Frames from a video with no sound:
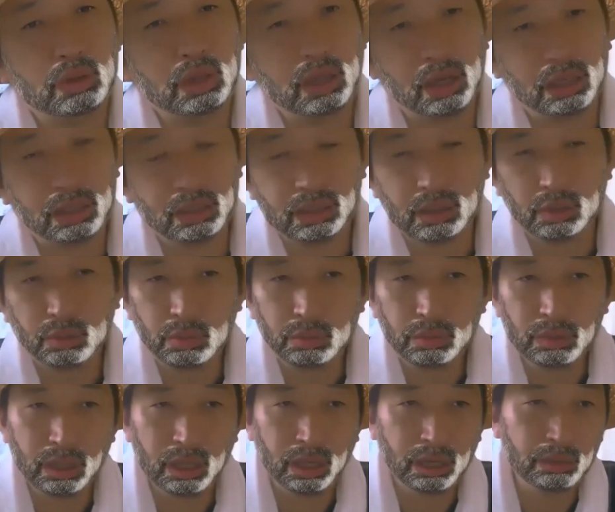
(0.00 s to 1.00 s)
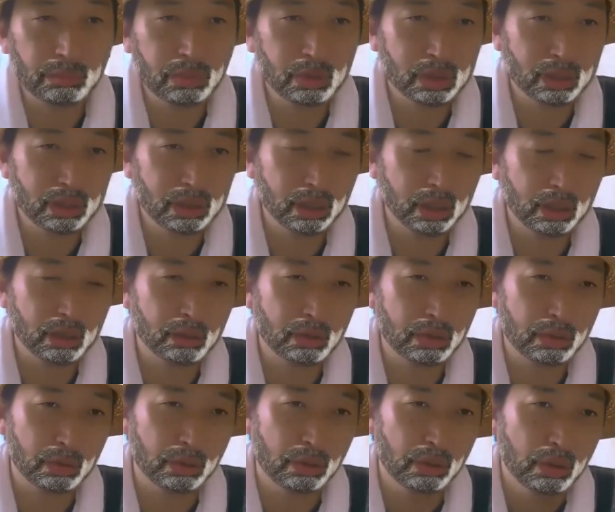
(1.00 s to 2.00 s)
大したことねえかもしんないけど
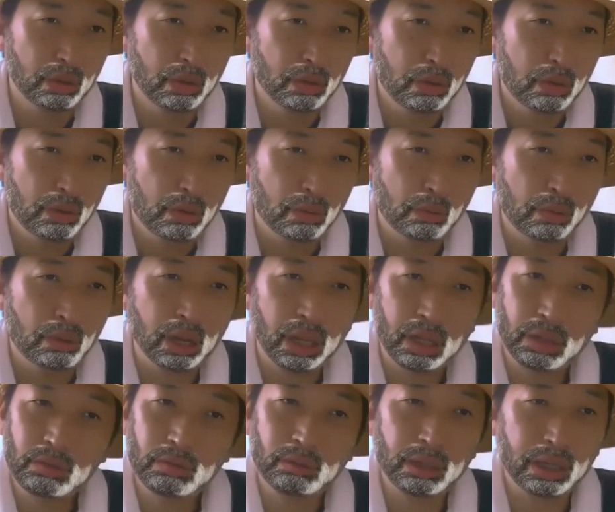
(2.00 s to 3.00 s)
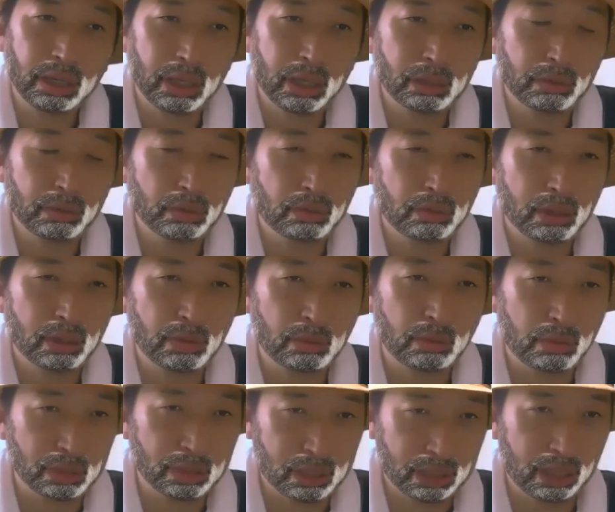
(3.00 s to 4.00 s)
よ、おらの若い頃は
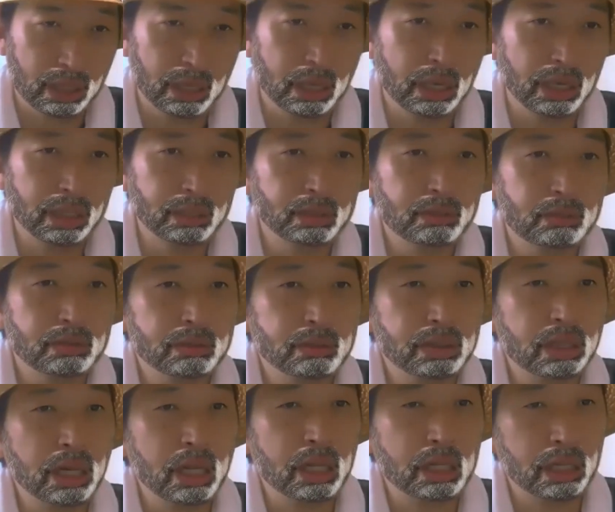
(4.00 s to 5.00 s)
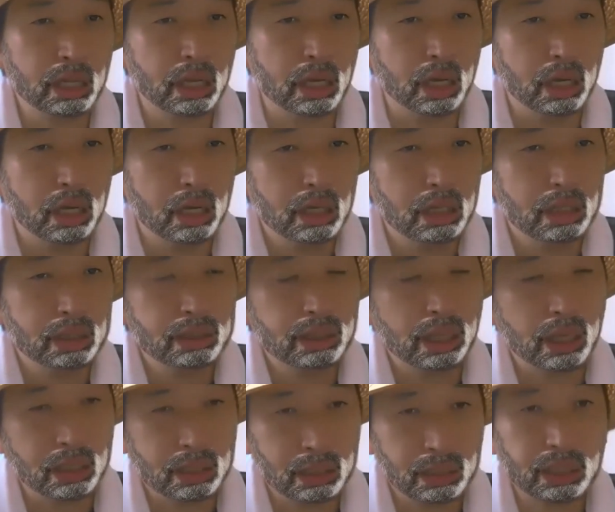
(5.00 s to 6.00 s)
5円って言ったらな、
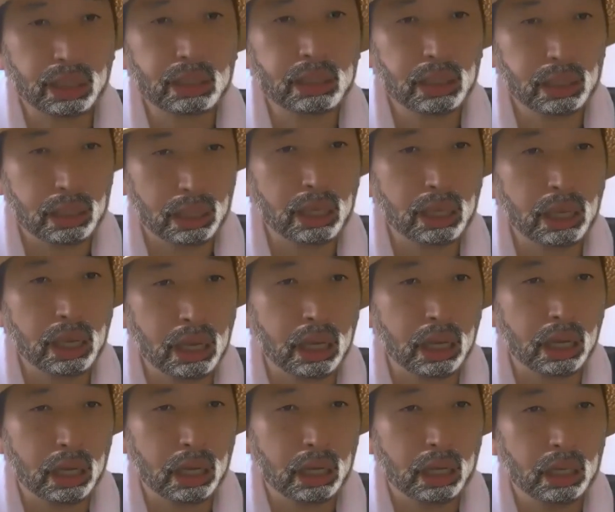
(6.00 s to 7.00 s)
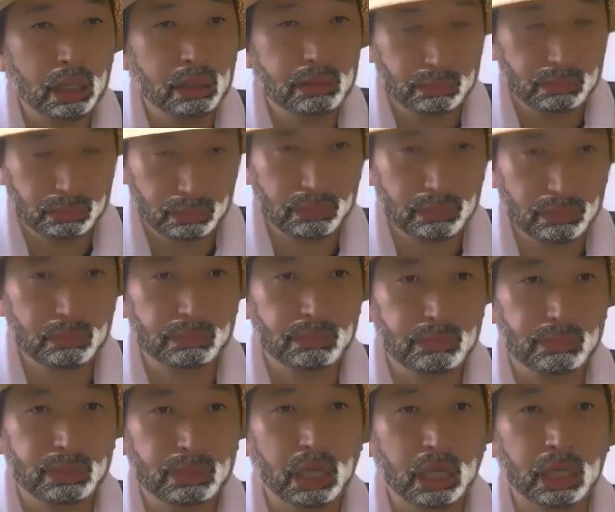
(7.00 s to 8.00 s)
大変だったなや。うん、
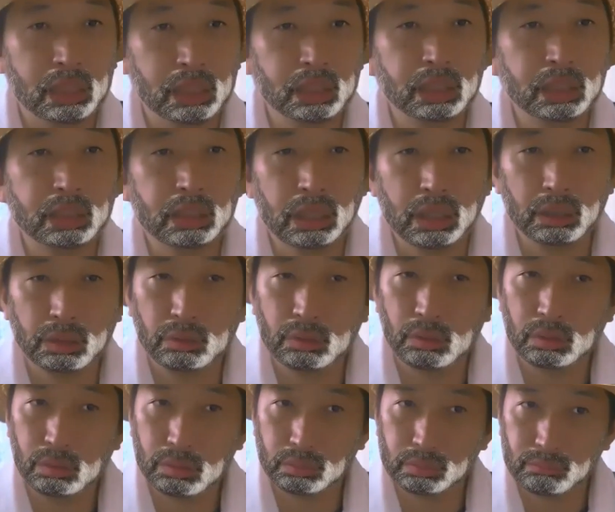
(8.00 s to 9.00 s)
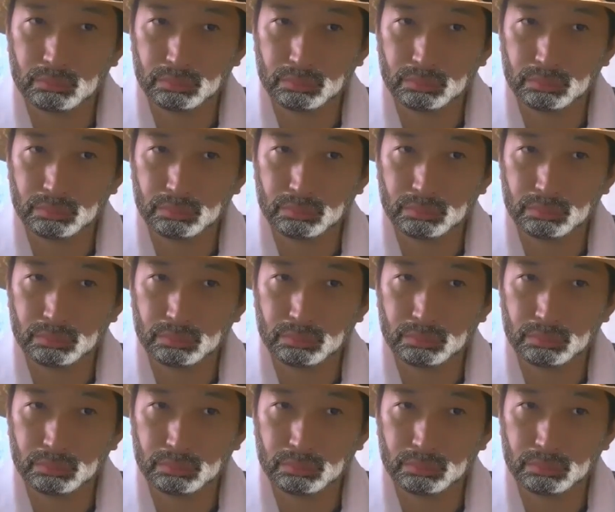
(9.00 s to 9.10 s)
大変だったよ。